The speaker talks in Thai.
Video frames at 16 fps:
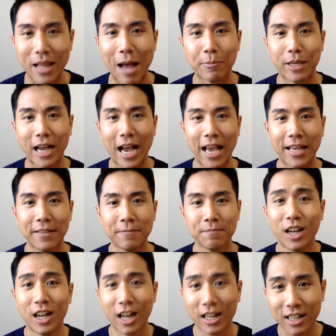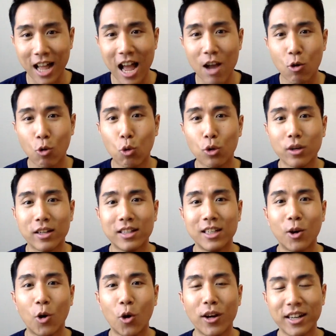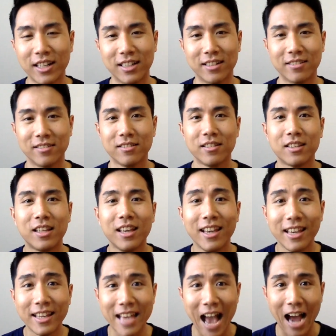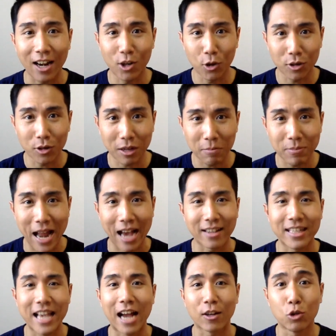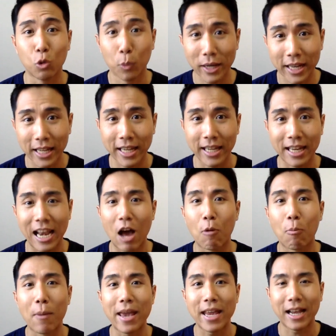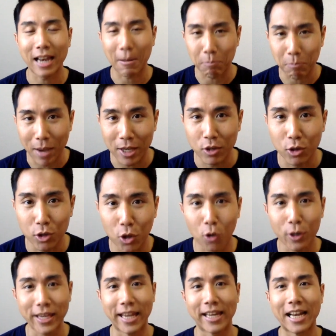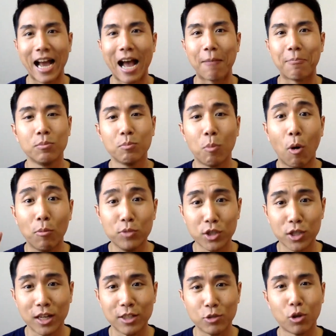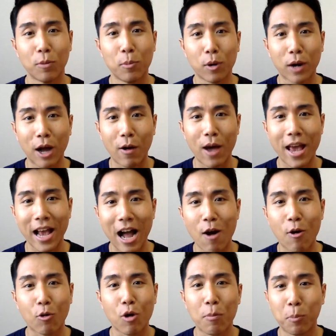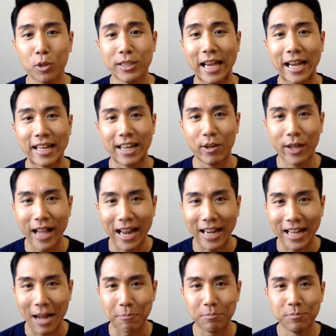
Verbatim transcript: ตามยังไงถ้าคุณคือคนหนึ่งที่อยากลดน้ำหนักอย่างถูกวิธีแล้วไม่กลับมาโยโย่อีกนะครับผมเชิญชวนพวกเราให้เข้าร่วมโปรเจกต์นี้ด้วยกันครับ